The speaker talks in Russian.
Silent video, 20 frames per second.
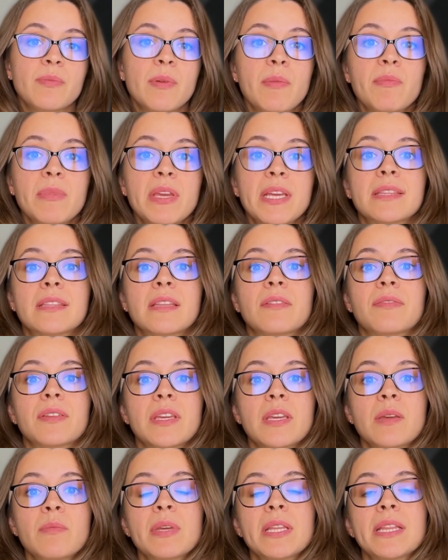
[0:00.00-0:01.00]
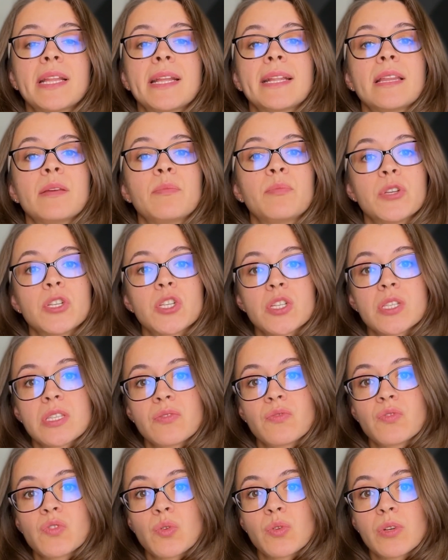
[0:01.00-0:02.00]
моментов именно для
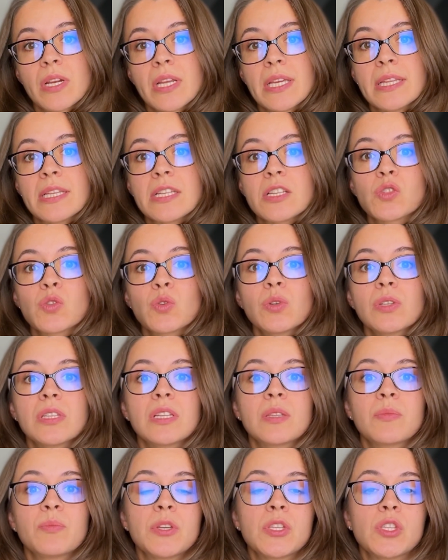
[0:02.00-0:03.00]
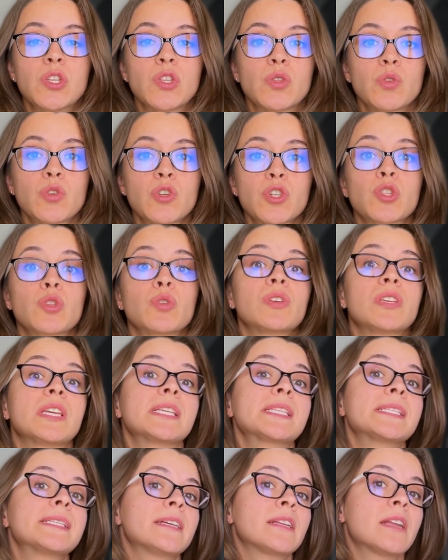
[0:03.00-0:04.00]
беженцев из Украины стоит отметить то, что
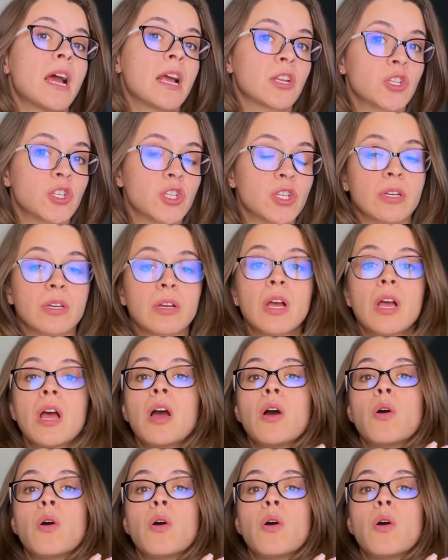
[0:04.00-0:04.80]
если раньше